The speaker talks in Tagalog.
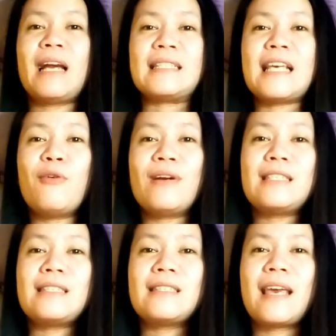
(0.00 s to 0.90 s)
mag-asawa
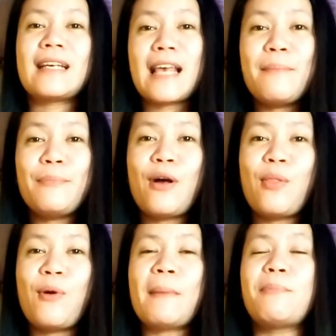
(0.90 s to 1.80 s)
is example,
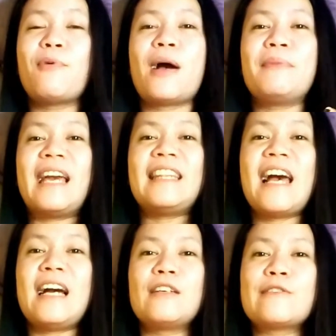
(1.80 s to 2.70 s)
wala pa po kaming
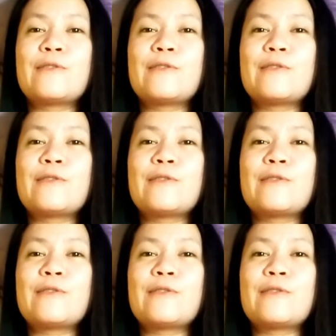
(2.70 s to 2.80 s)
anak.